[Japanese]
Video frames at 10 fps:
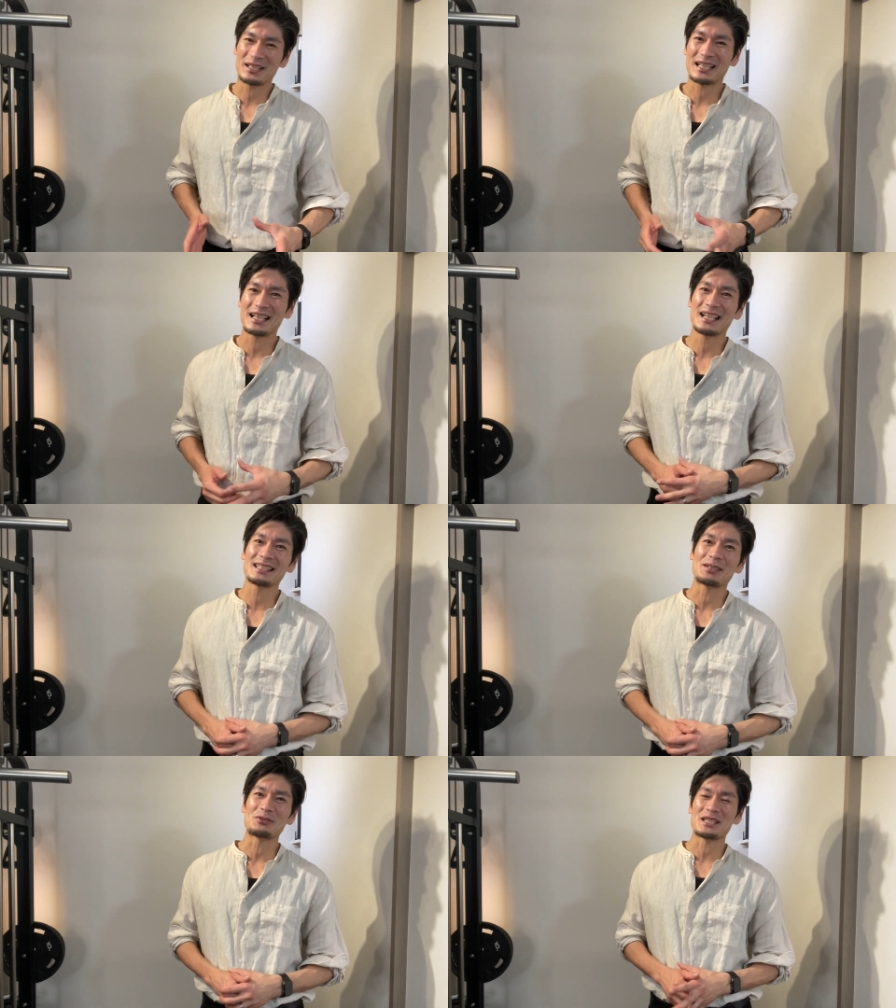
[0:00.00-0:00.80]
考
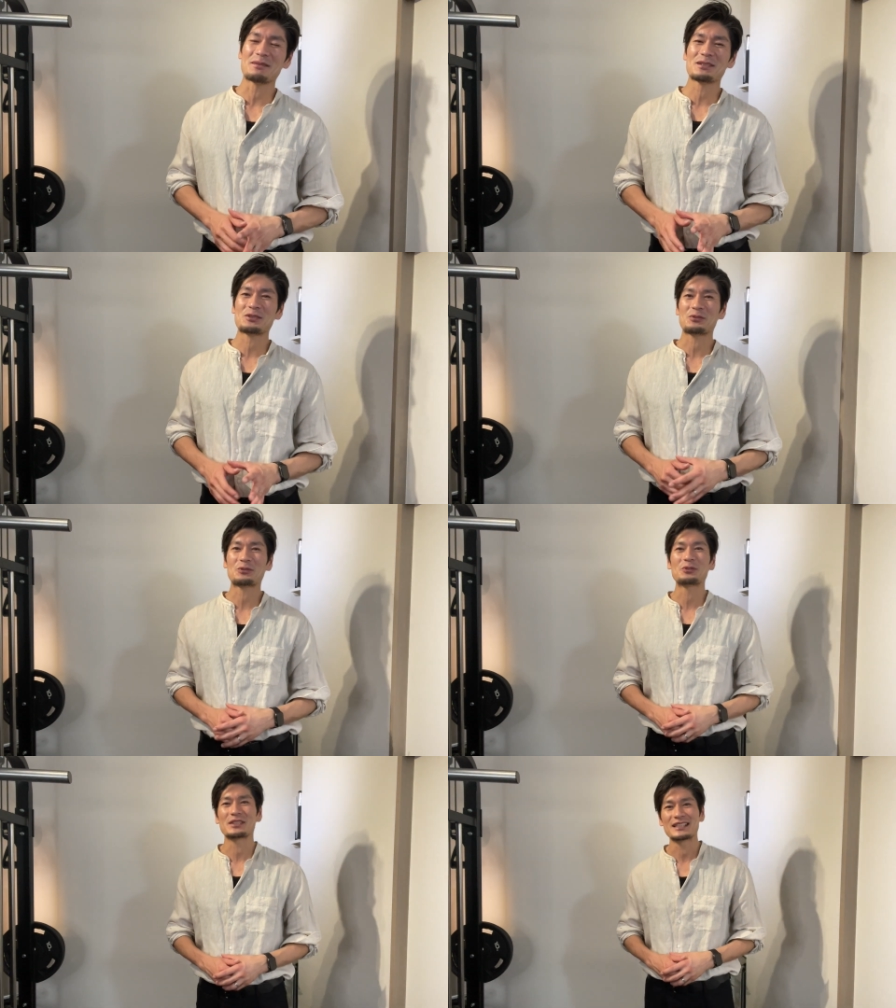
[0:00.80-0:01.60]
えたおしゃれ
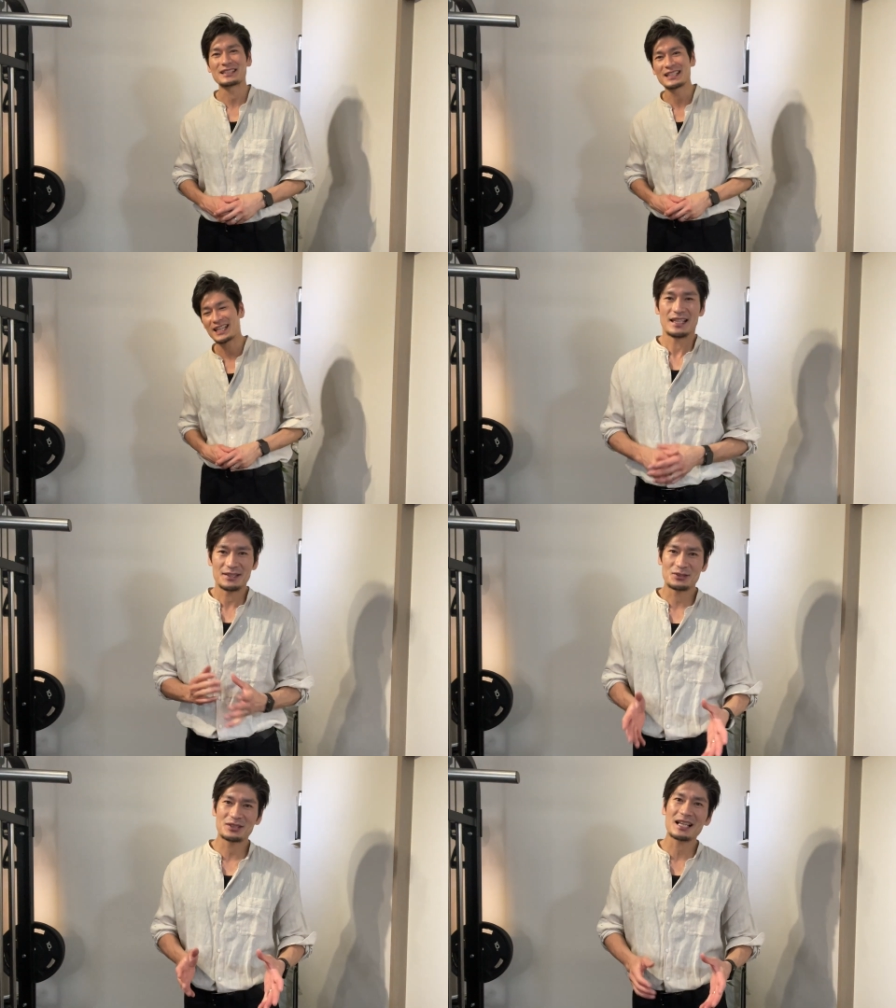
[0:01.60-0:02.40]
マッチョコーデですね、い
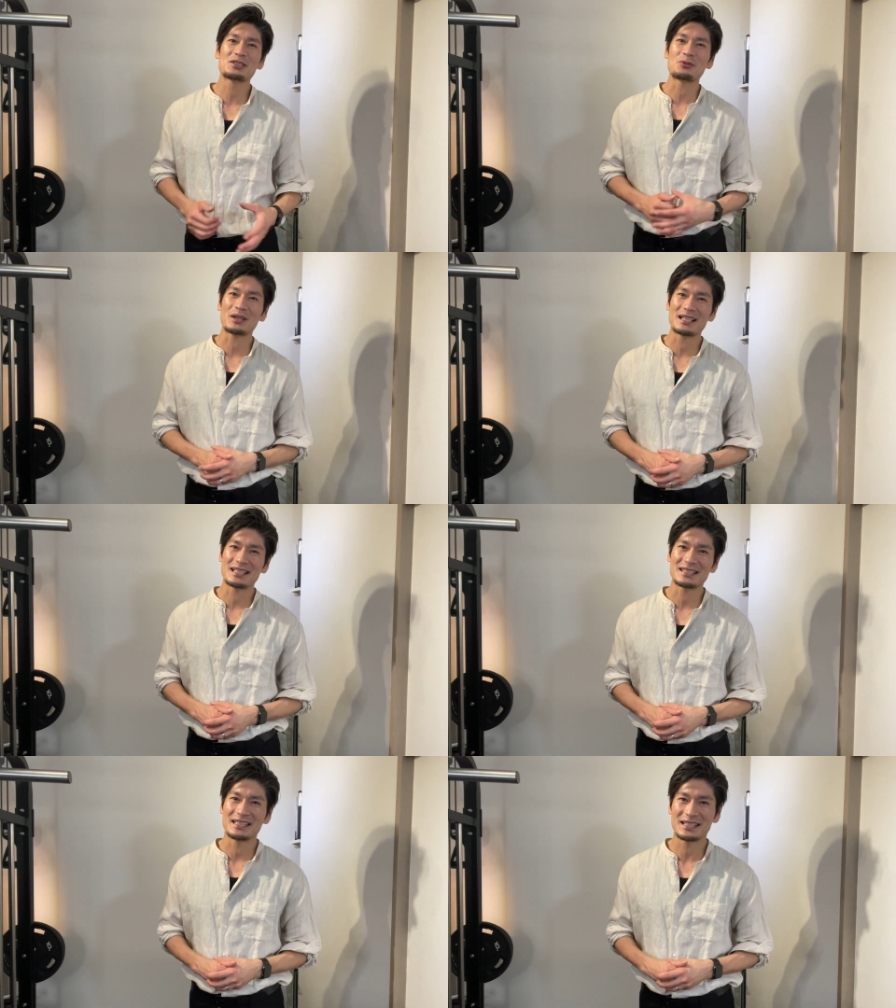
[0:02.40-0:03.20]
くつか紹介
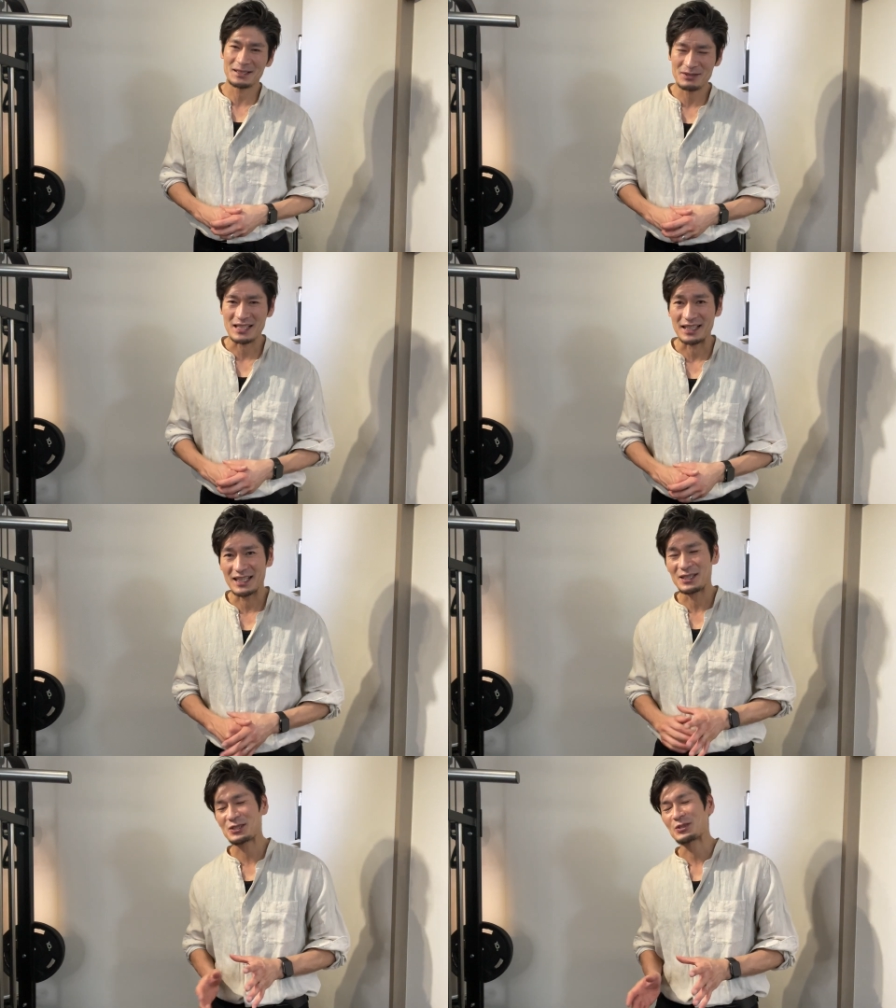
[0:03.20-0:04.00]
させていただきました。
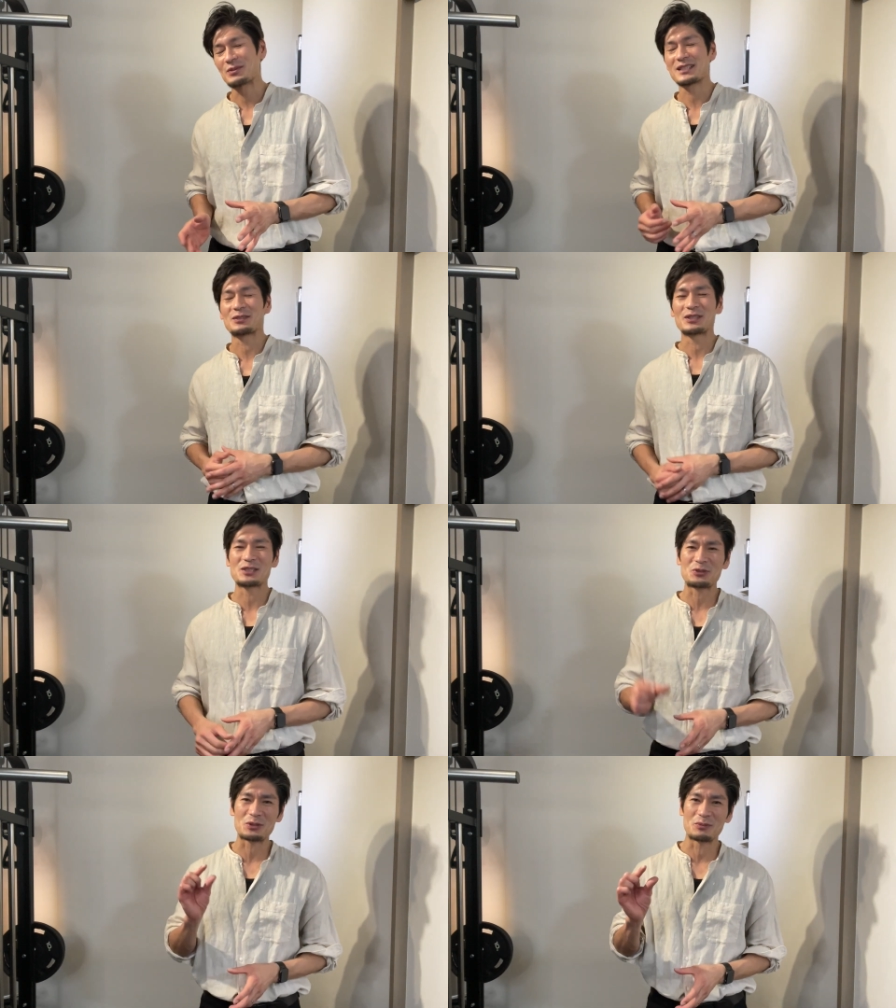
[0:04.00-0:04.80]
研究員の皆さんのね、
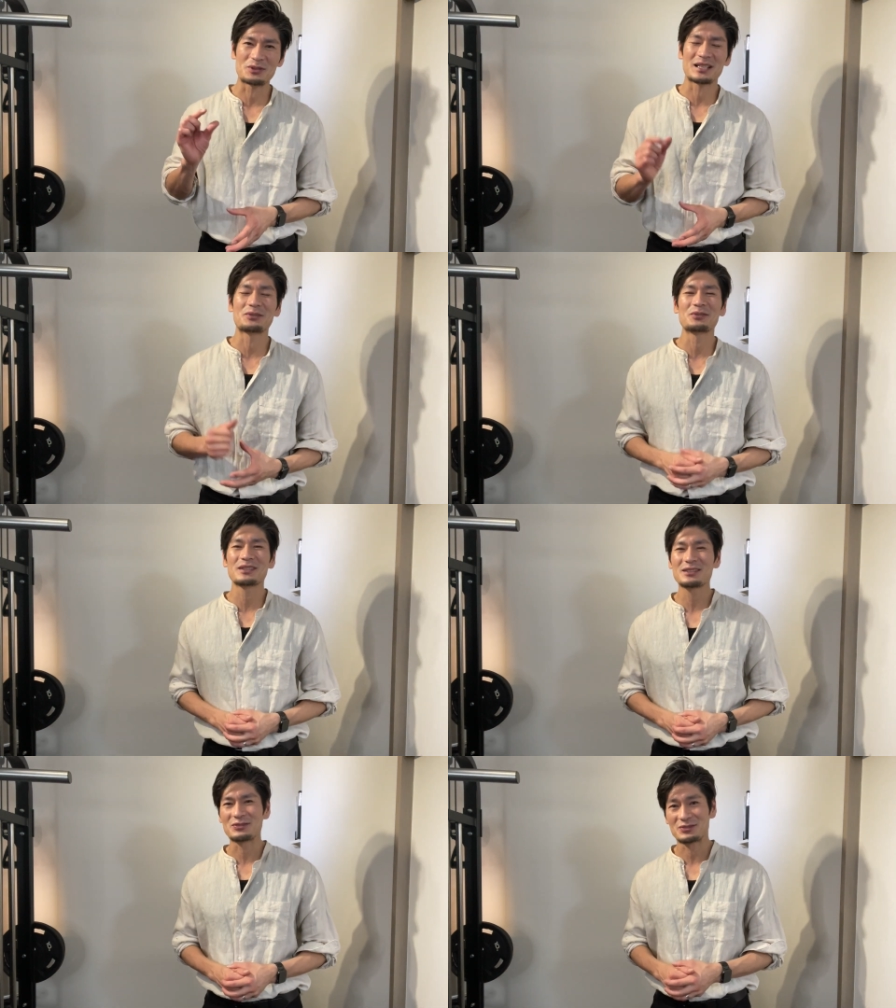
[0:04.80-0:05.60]
ちょっとでも参考に
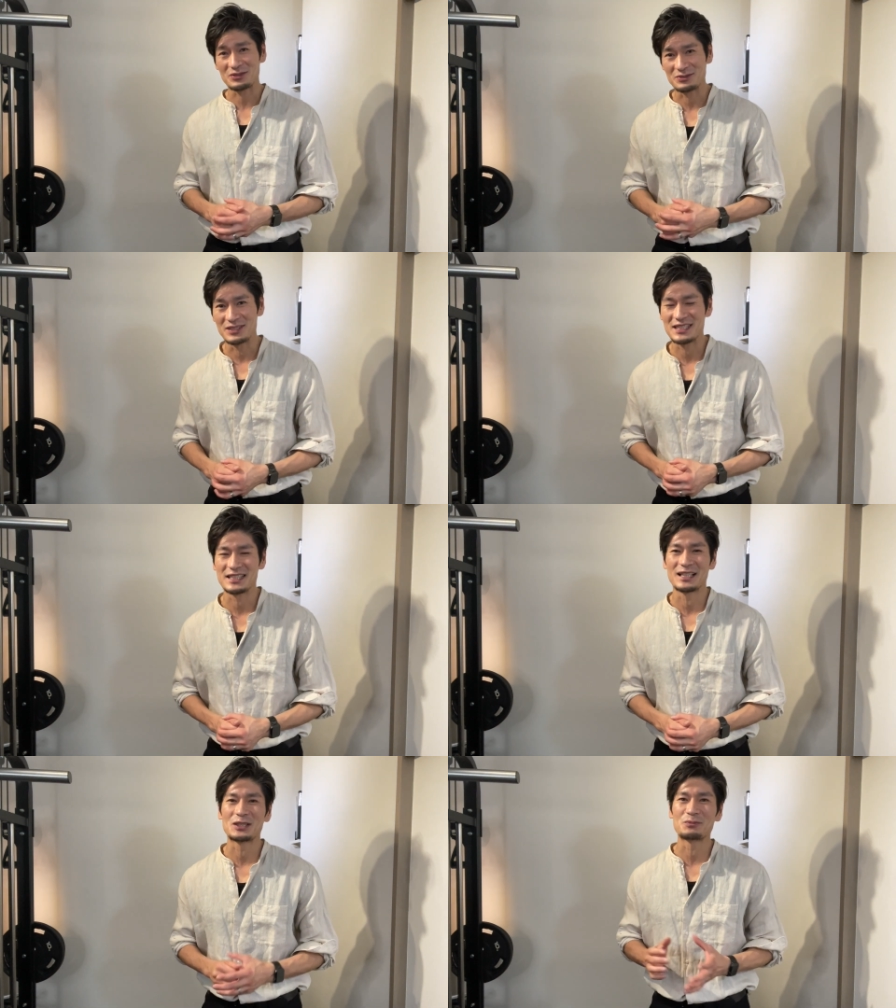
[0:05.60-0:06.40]
なるとすごく嬉し
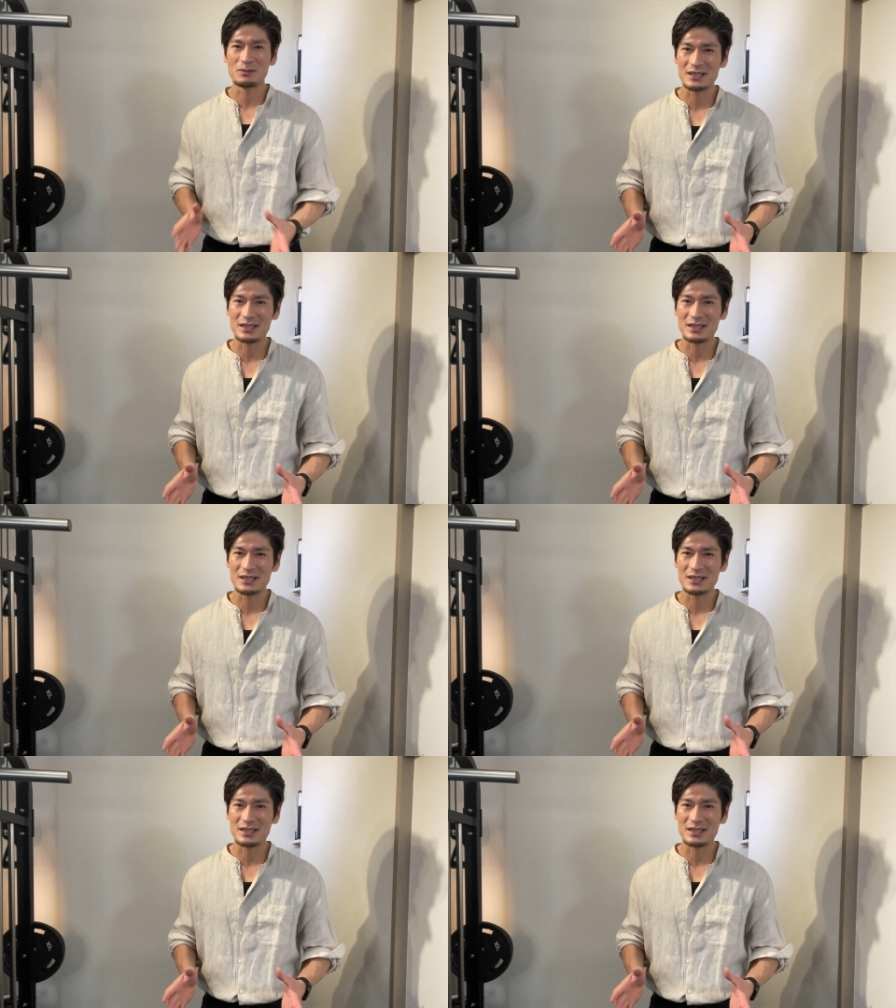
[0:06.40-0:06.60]
いかなと思いま